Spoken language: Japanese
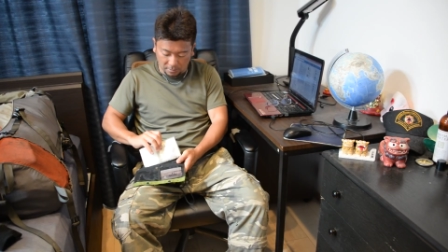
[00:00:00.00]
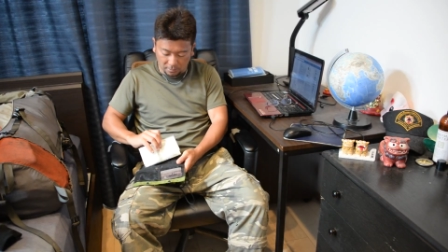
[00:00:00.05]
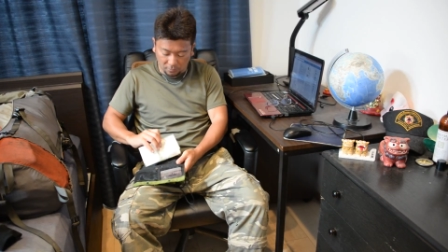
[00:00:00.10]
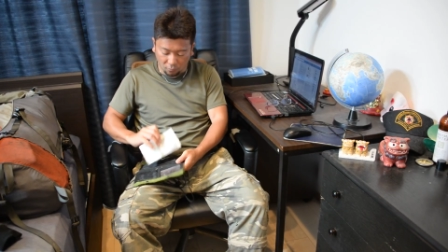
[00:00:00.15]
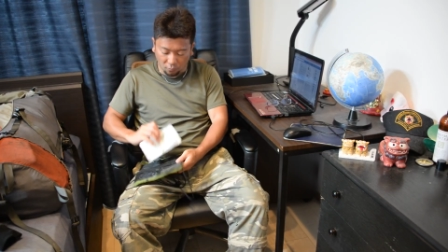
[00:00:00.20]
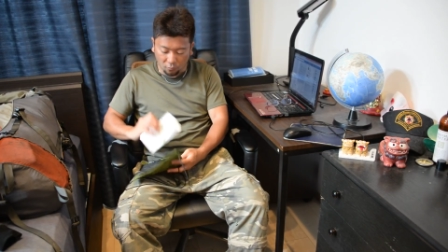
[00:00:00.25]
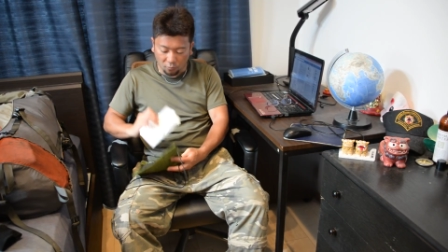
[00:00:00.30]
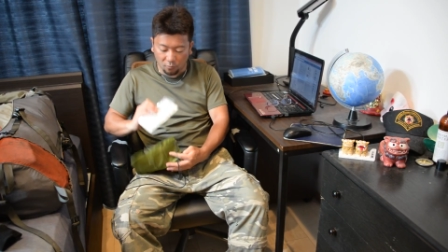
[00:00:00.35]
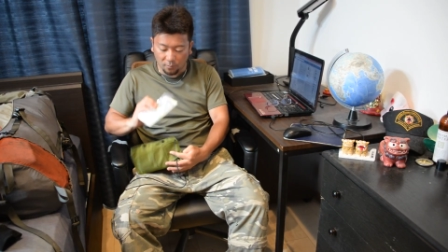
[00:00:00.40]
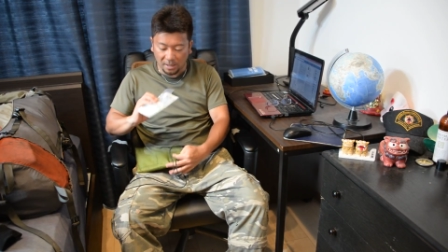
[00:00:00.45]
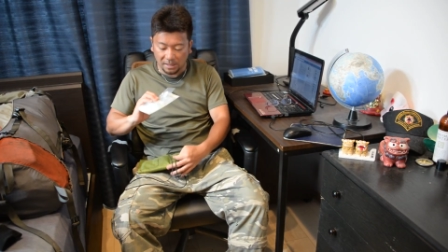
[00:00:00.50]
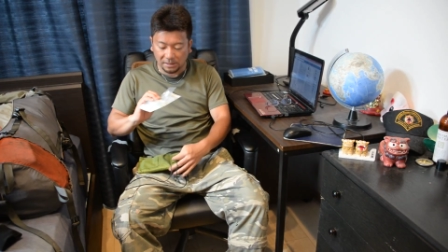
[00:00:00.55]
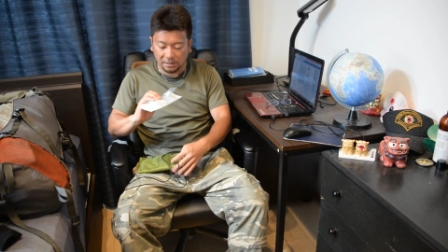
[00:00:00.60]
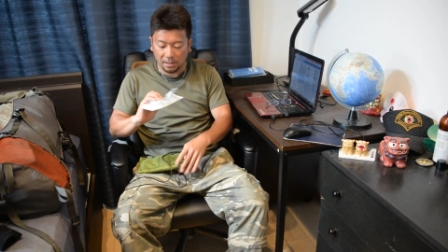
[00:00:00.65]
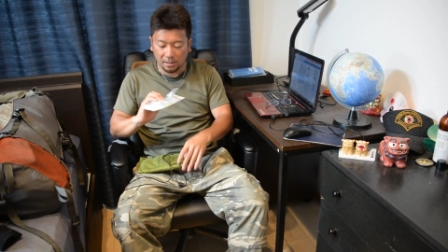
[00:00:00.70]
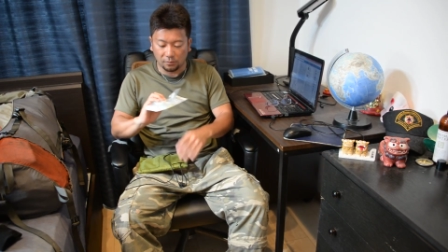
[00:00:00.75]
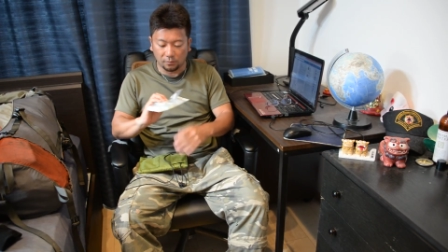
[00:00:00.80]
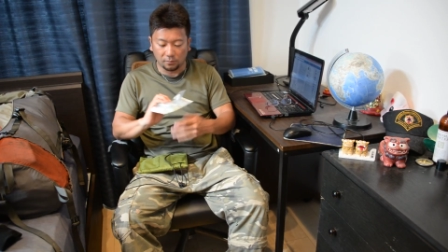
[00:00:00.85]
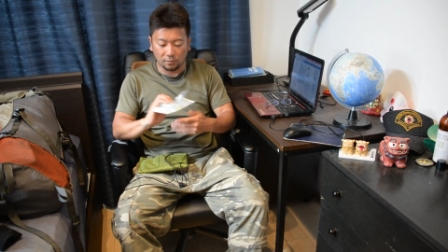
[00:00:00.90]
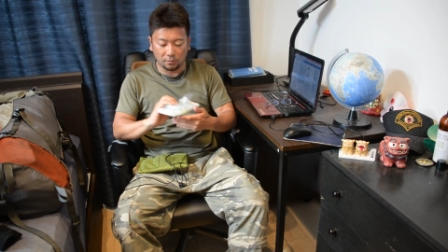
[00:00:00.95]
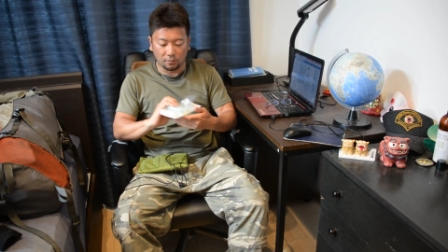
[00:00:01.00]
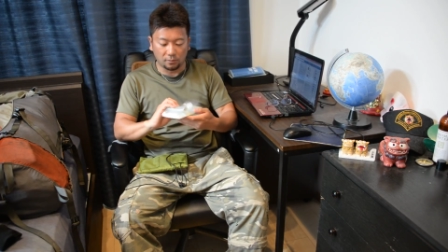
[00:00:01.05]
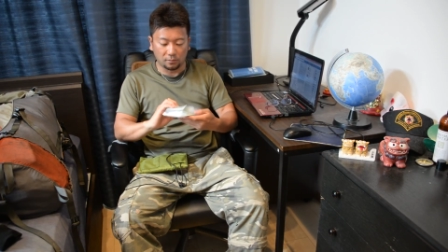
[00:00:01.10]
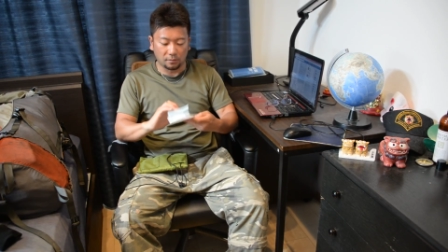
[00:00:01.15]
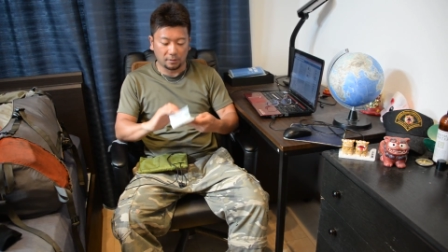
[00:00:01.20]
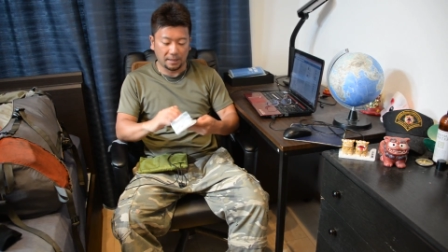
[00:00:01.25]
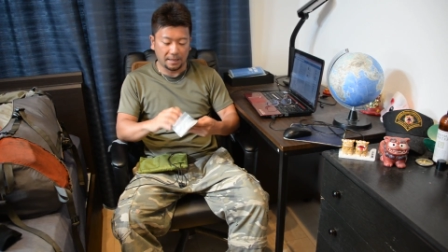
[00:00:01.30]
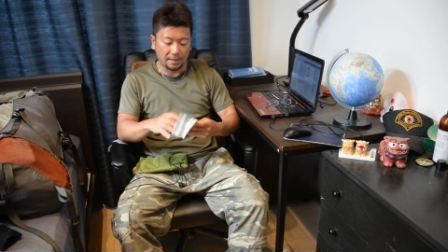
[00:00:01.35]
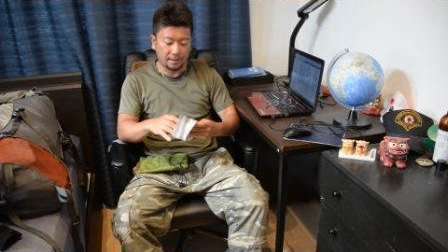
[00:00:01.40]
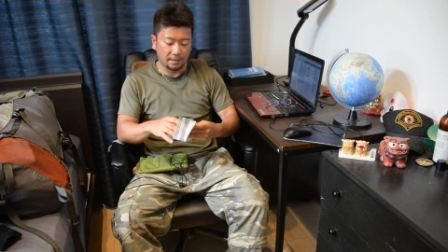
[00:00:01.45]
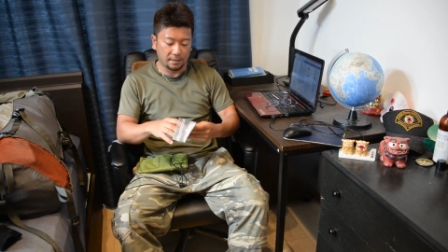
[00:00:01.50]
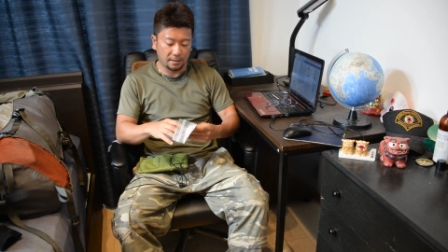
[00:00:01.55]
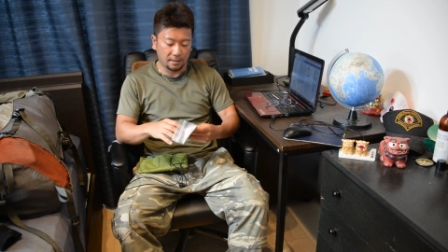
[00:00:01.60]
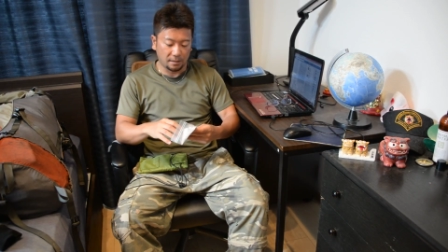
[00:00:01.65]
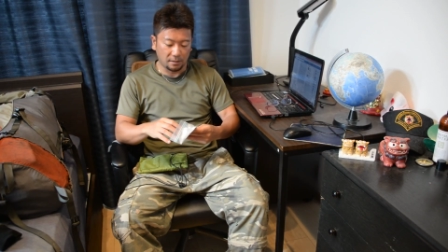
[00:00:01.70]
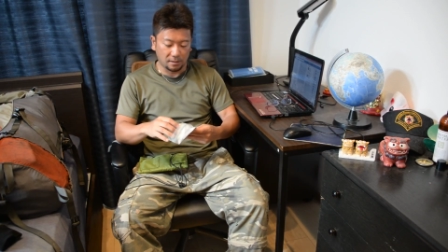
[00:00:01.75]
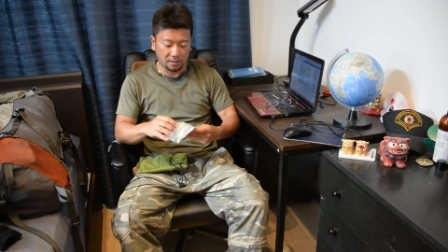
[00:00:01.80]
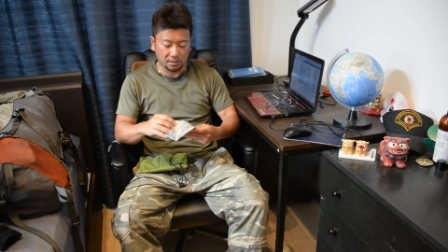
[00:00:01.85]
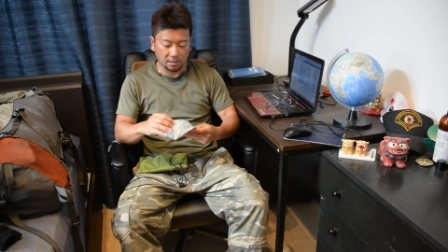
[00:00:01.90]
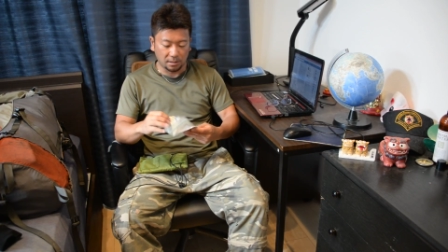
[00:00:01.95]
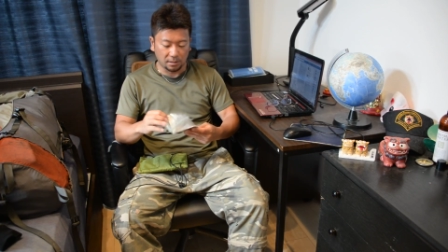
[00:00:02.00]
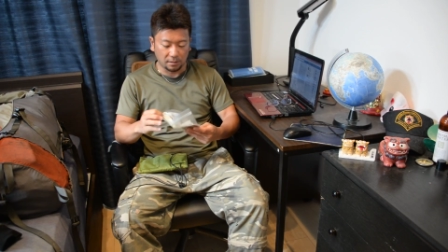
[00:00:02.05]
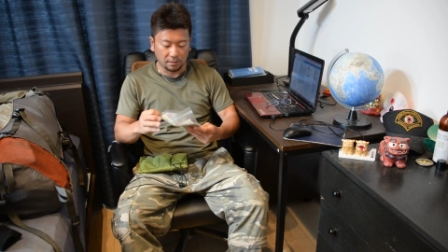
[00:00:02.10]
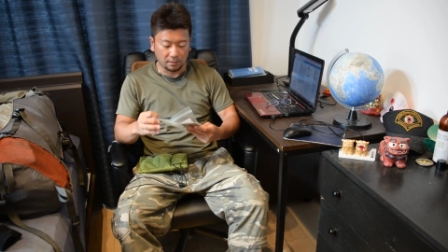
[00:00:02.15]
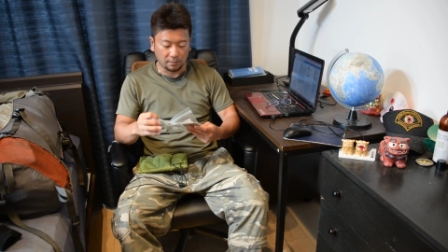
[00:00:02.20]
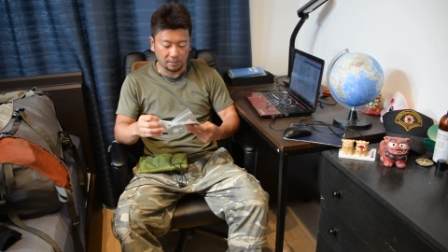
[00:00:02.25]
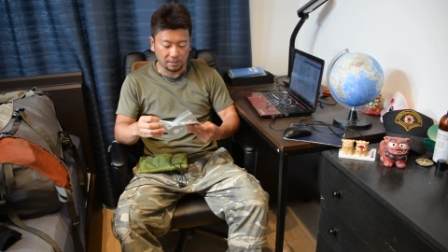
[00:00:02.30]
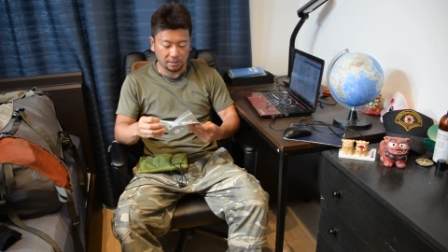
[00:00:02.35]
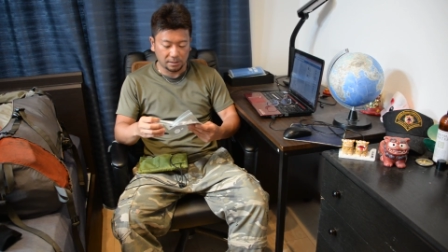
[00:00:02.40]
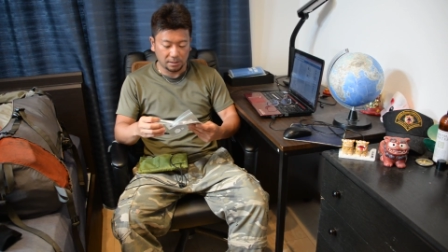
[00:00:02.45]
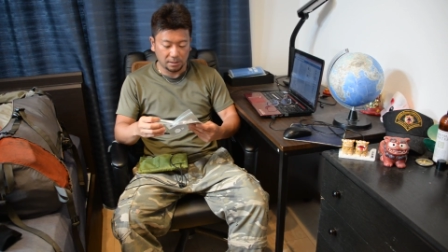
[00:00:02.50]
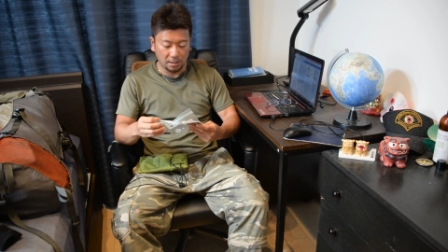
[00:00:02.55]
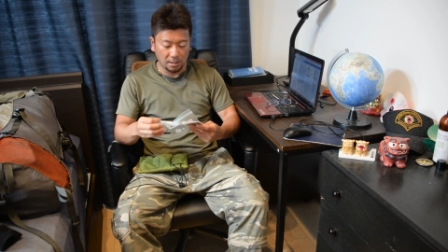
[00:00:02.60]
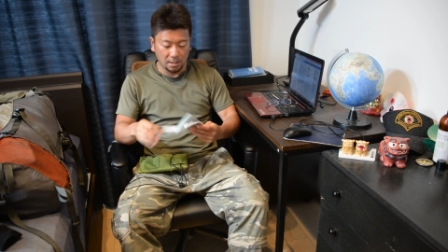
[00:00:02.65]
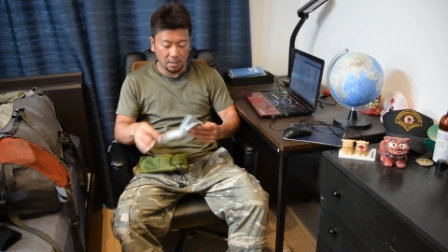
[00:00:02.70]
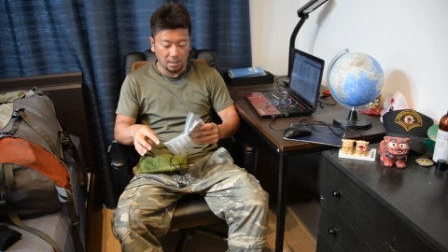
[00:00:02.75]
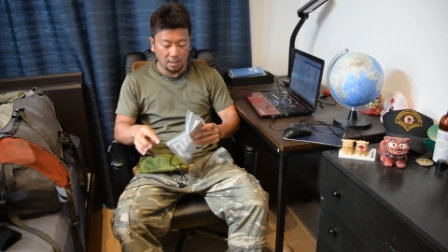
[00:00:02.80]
投稿前最後ということで選ばさせていただきます